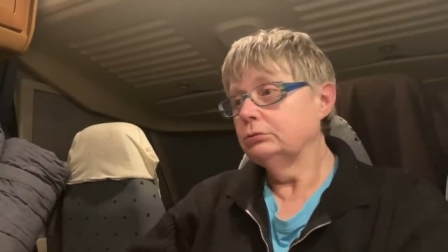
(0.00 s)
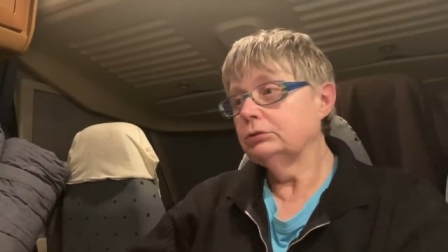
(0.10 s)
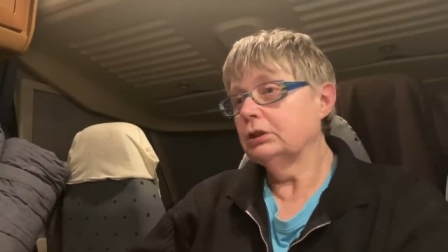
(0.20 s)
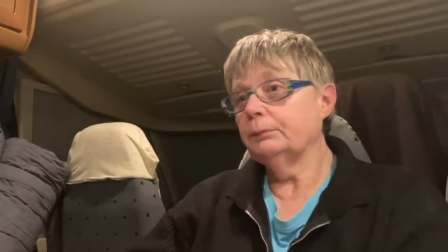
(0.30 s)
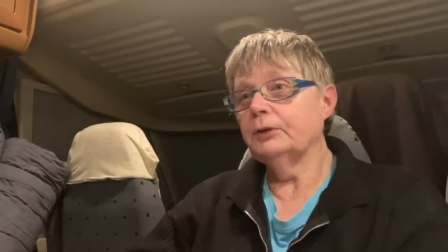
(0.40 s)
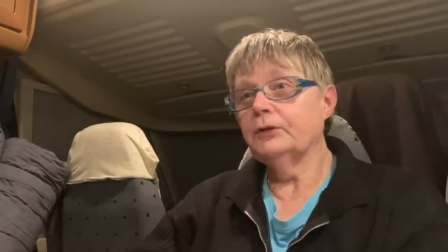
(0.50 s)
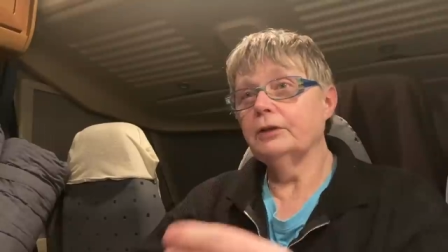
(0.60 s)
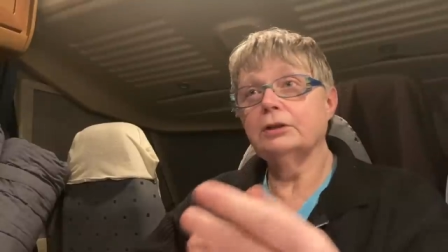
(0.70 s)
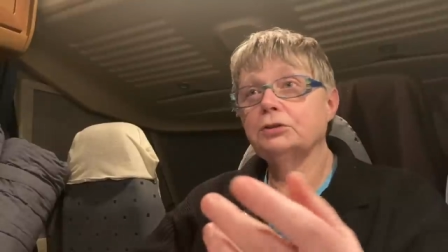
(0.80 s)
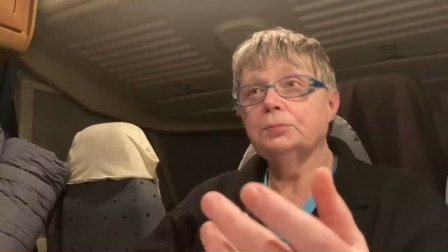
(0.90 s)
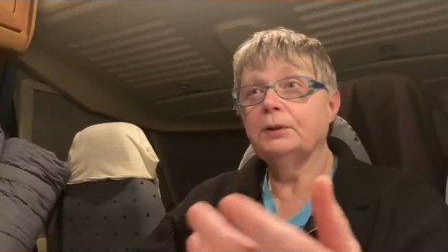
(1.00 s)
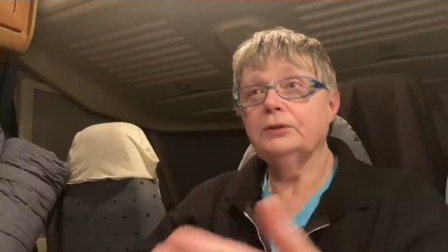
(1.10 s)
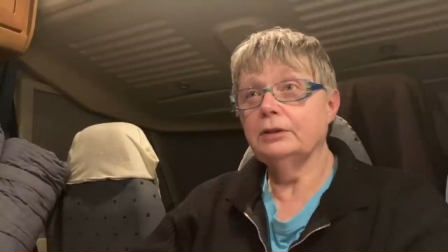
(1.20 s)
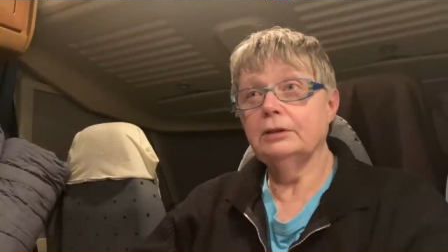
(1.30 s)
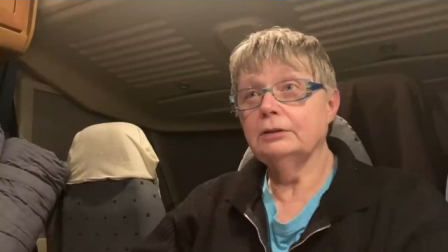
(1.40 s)
Jusqu'à présent, quand je
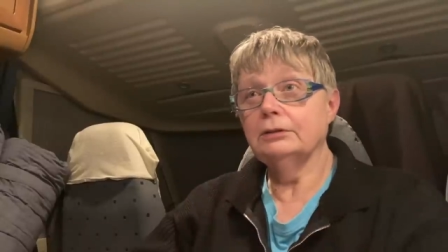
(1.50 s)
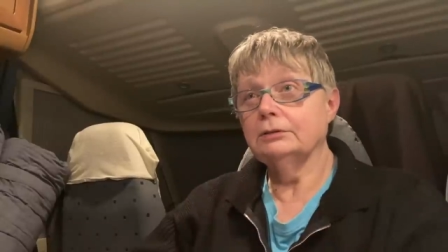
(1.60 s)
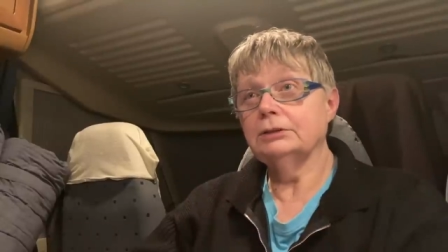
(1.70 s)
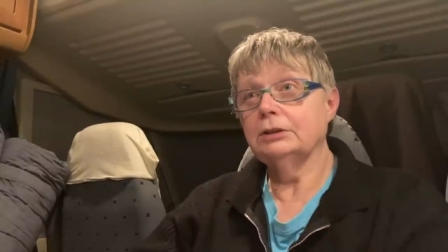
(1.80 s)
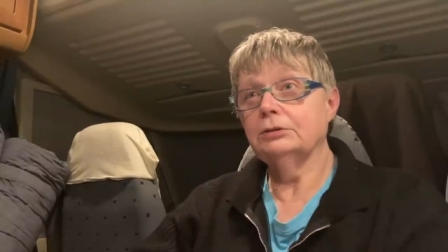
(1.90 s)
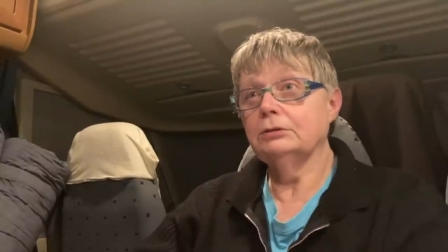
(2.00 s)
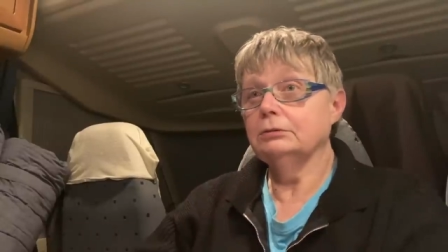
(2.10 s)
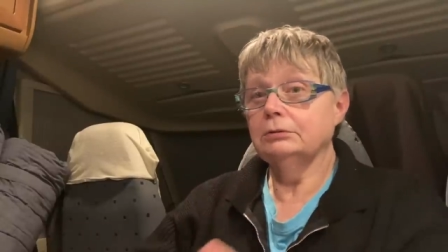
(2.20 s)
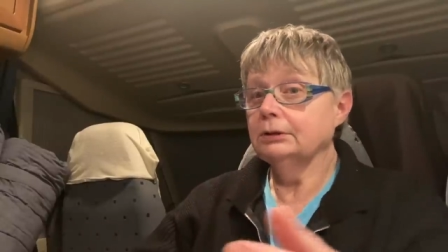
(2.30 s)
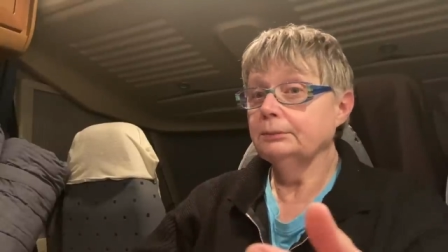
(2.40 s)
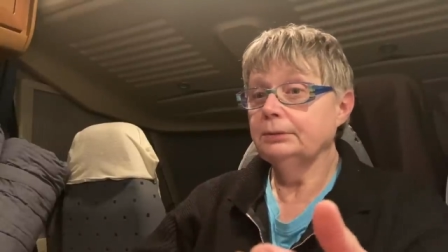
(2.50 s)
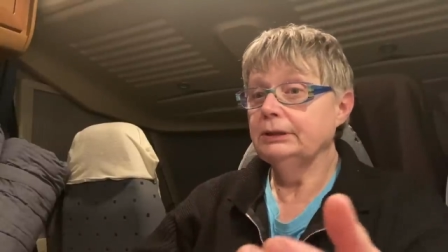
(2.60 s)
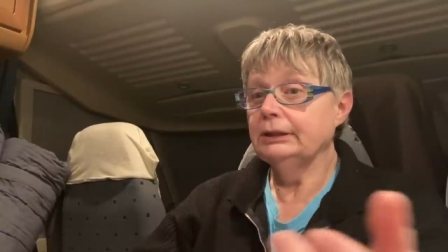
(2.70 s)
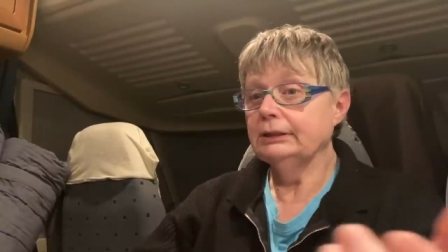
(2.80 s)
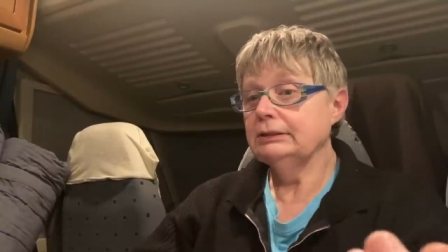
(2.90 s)
partais en tant que
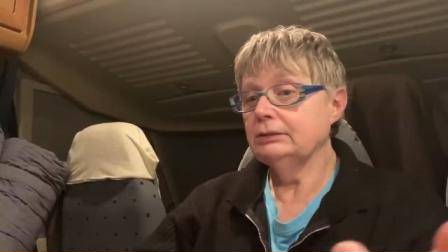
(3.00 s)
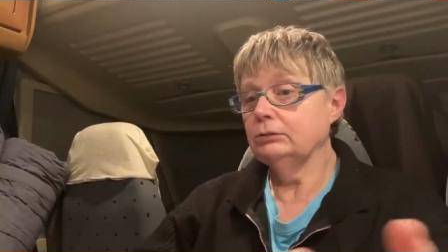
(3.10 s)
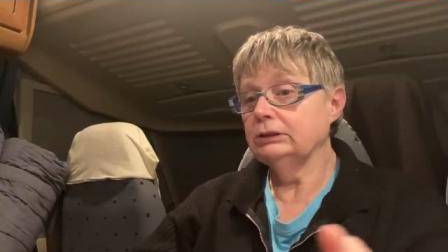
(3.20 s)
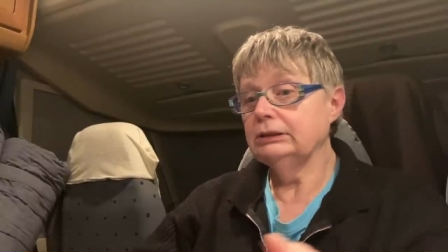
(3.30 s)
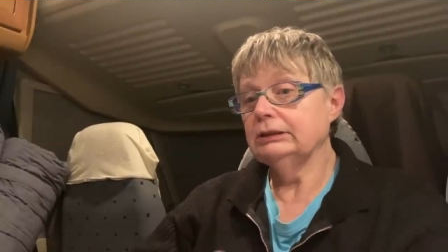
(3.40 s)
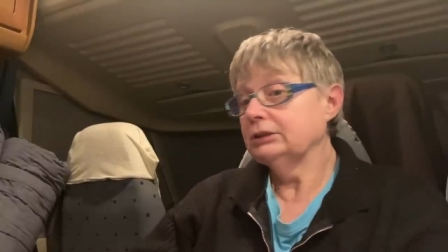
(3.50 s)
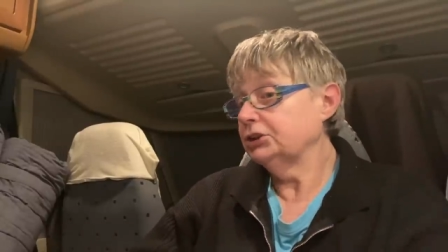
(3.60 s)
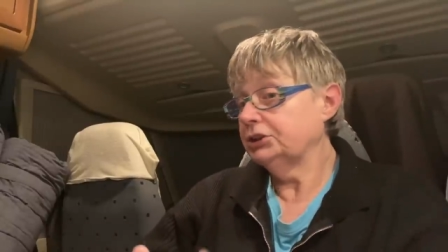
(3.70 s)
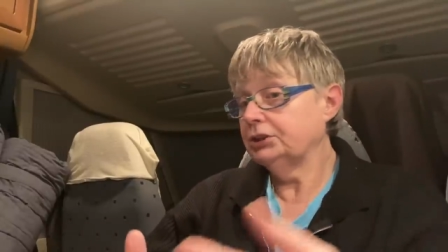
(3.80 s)
camping-cariste loisir,